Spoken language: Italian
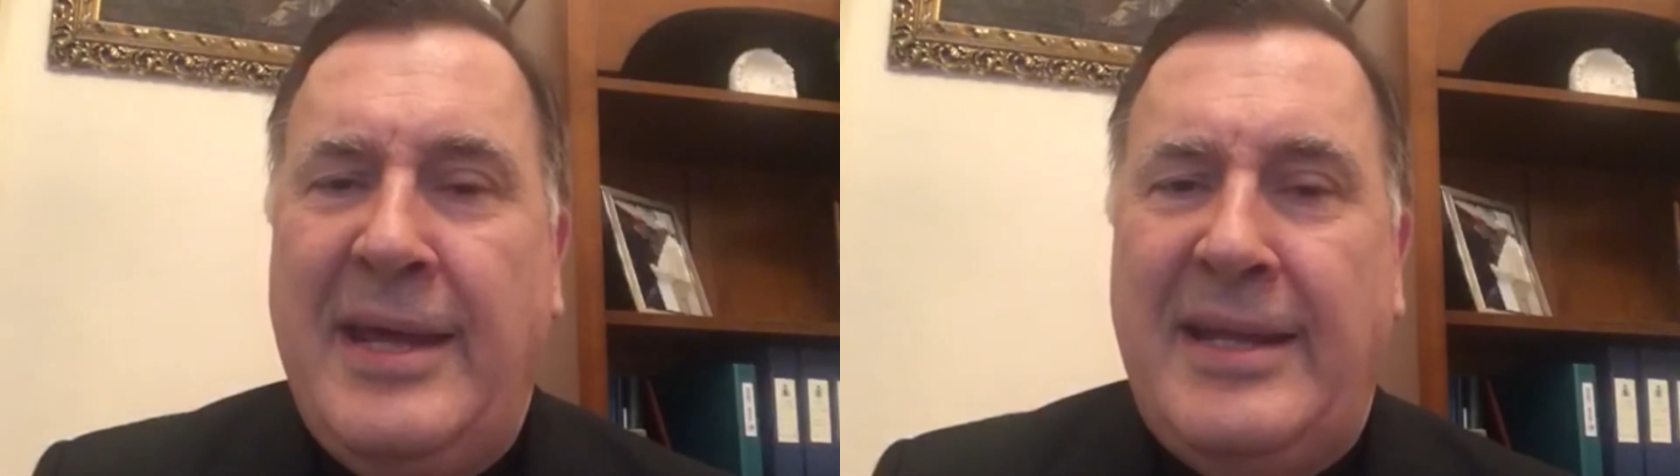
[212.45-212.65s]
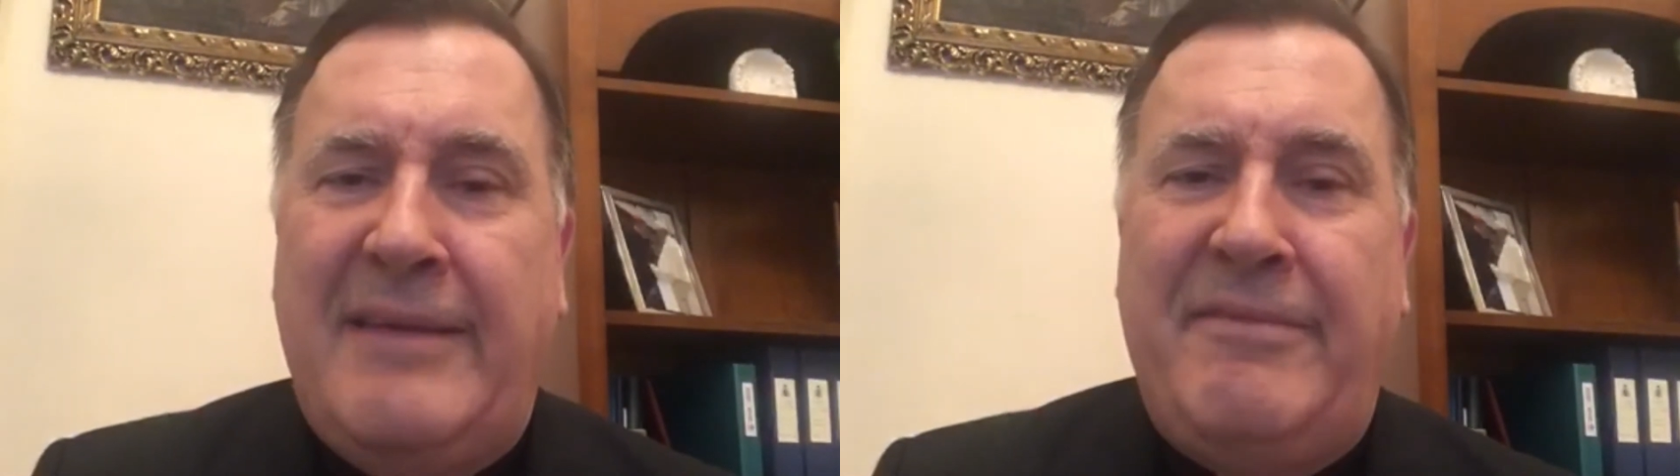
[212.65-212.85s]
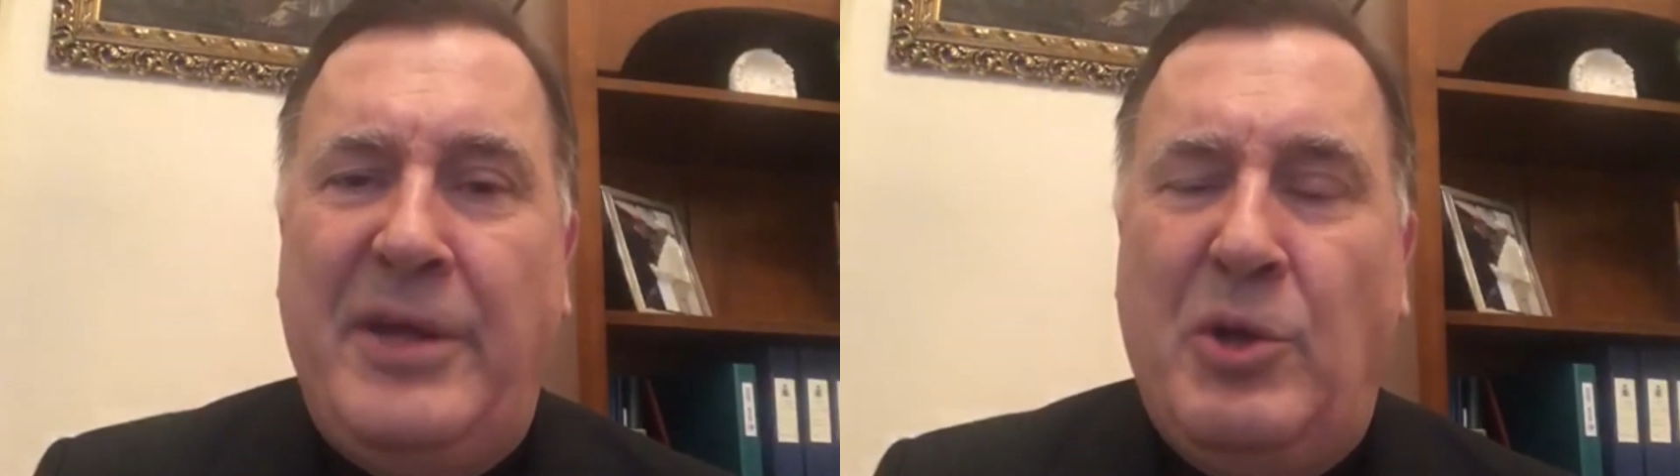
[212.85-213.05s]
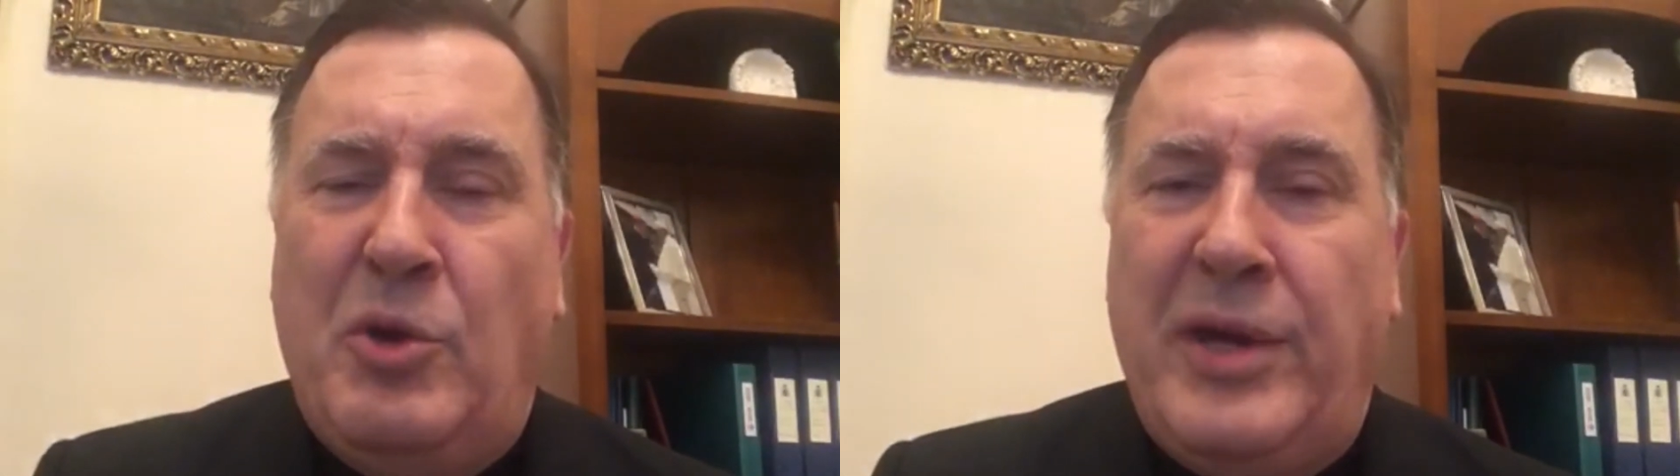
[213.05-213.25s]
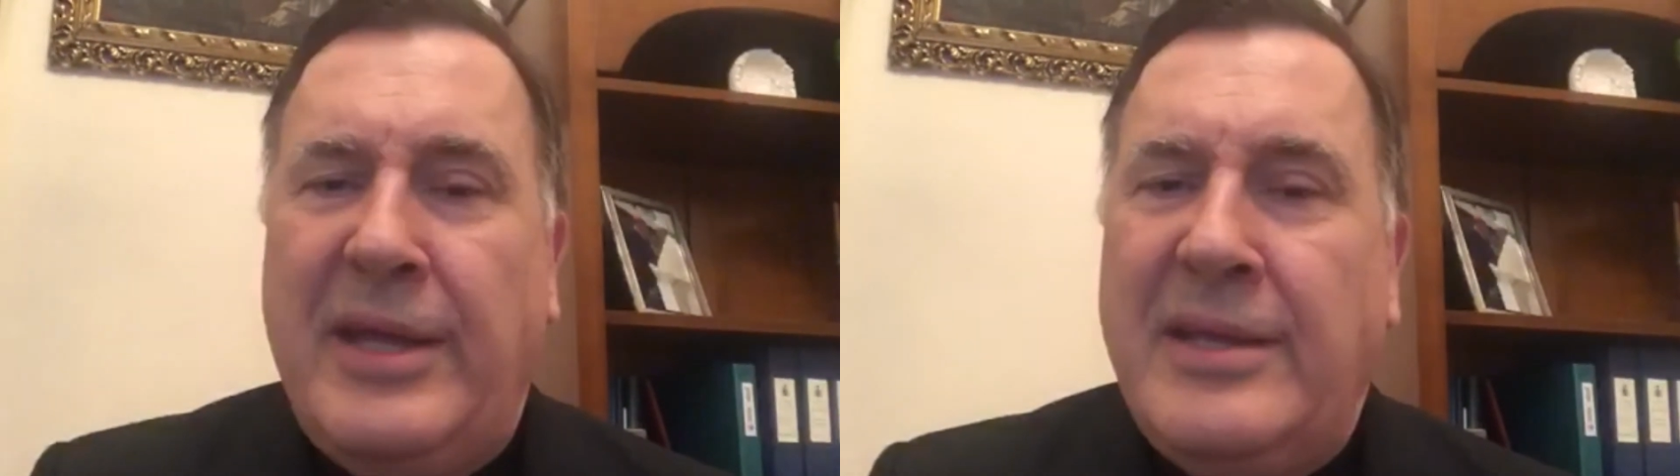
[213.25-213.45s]

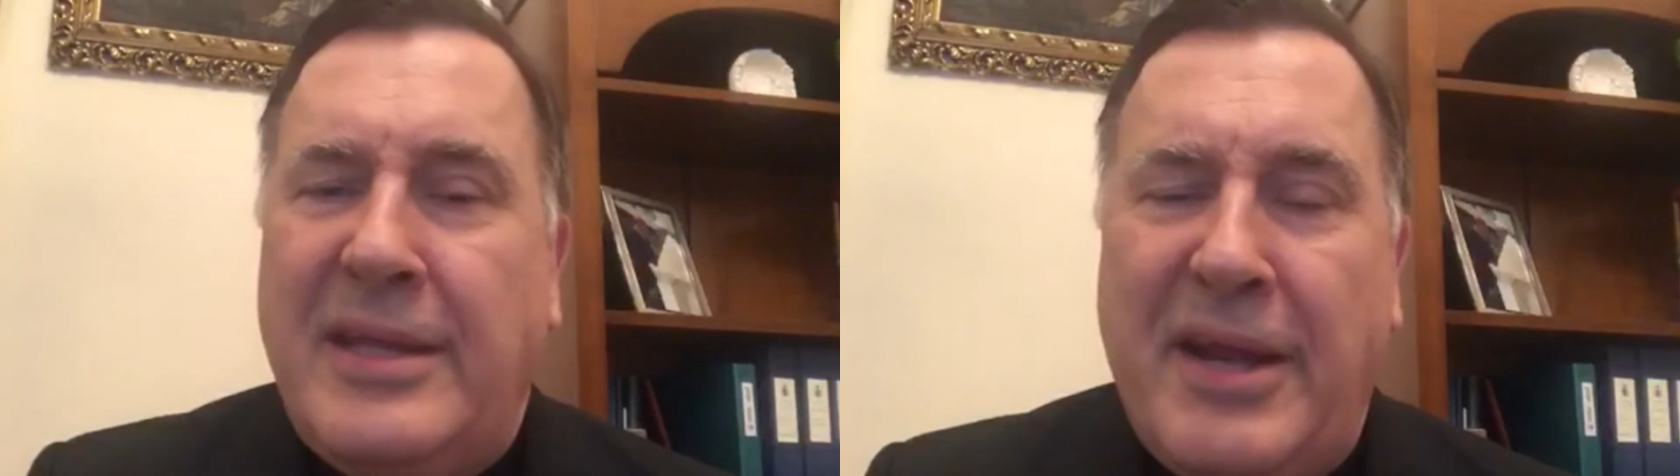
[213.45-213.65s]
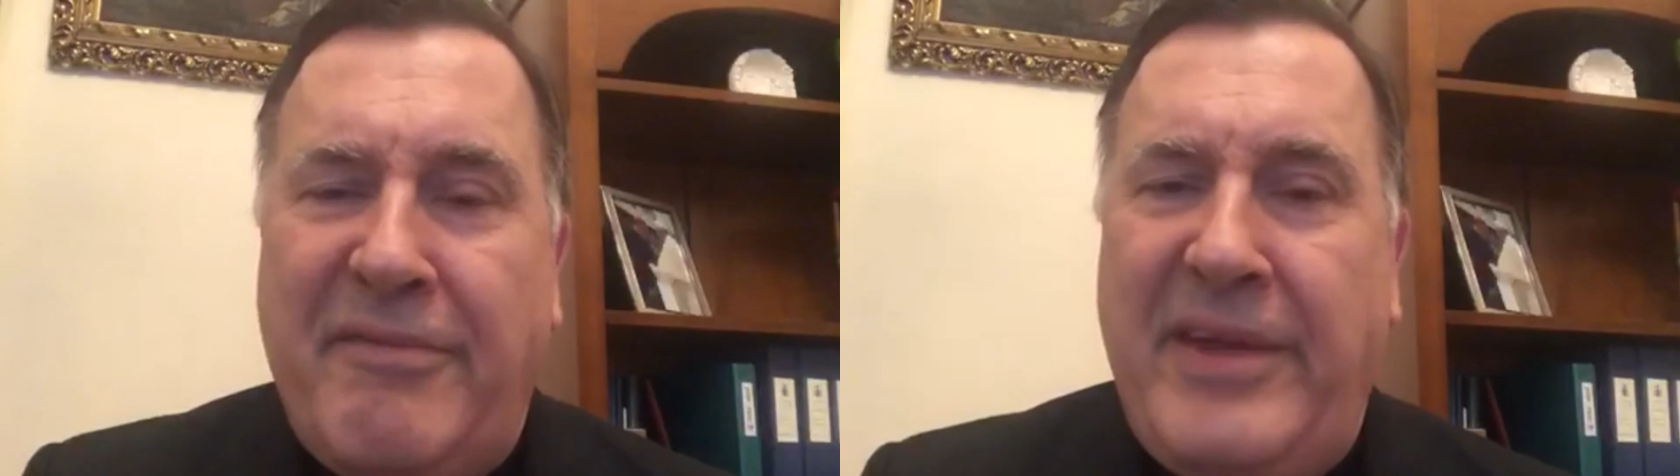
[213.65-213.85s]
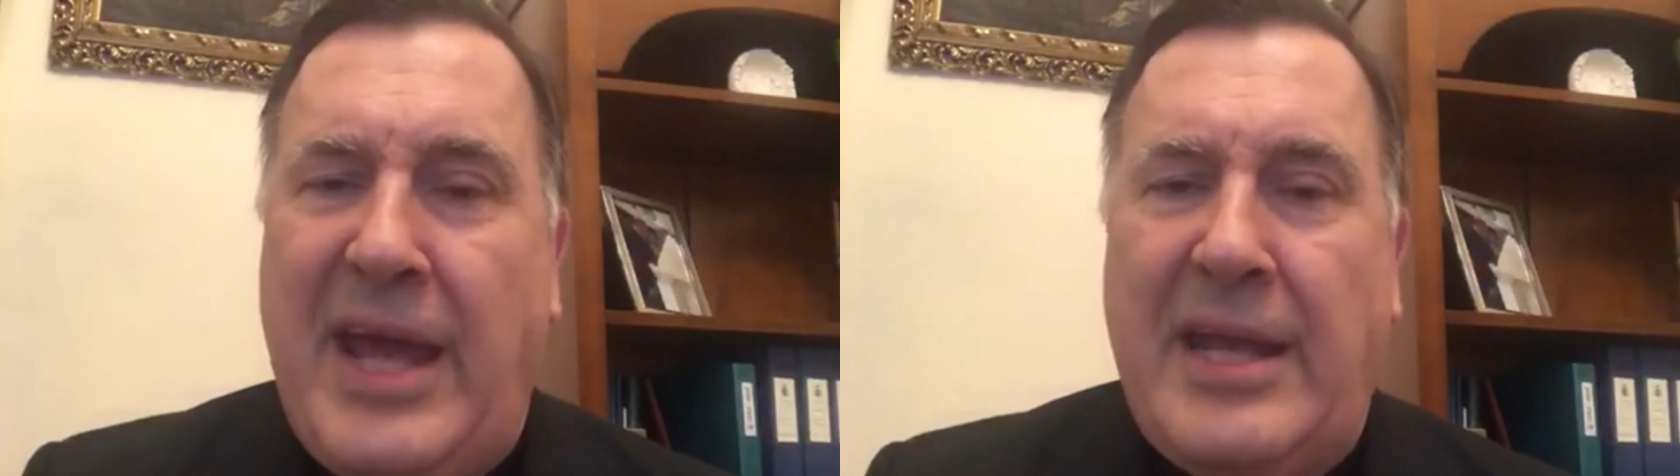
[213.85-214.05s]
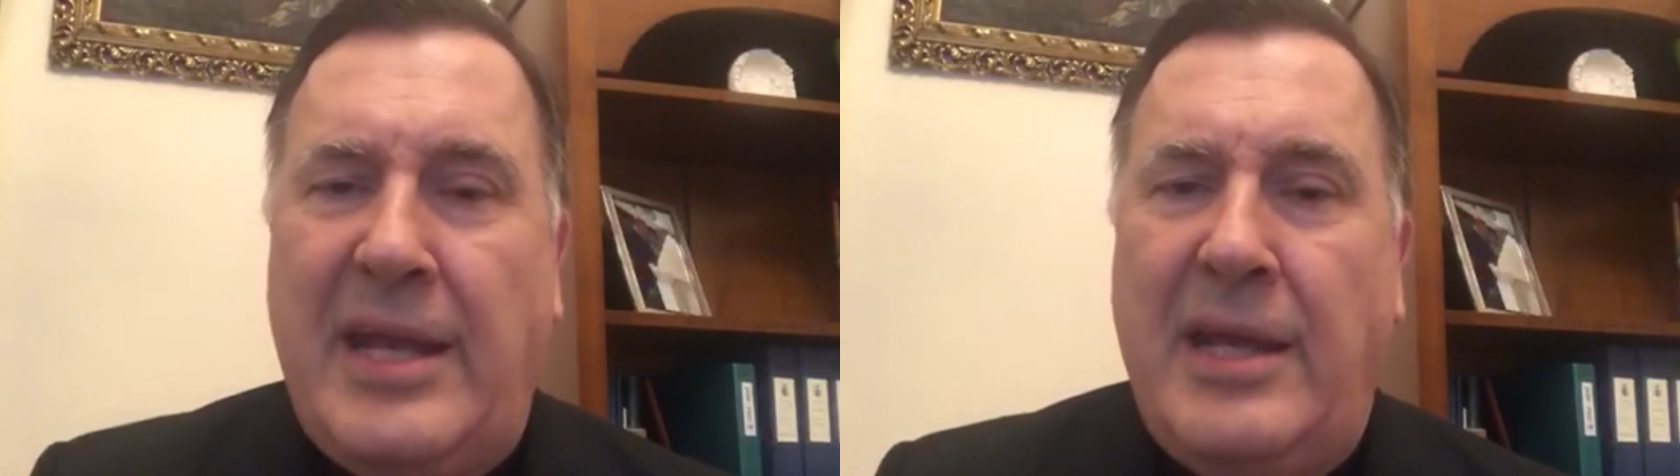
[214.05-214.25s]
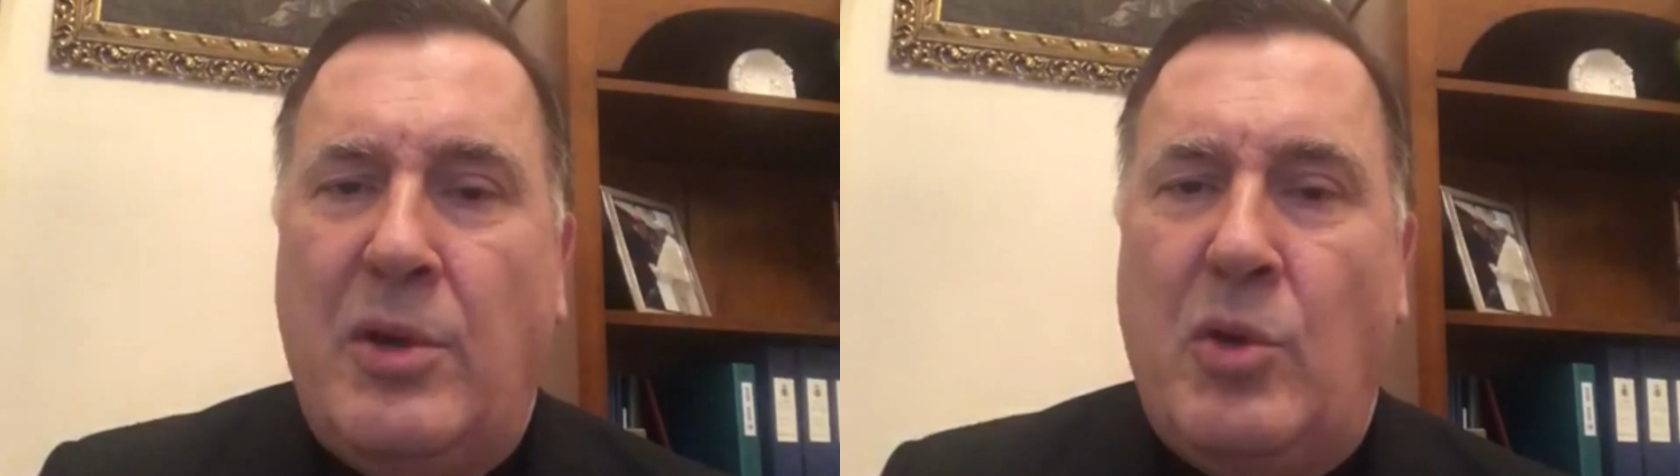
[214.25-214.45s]
davvero interviene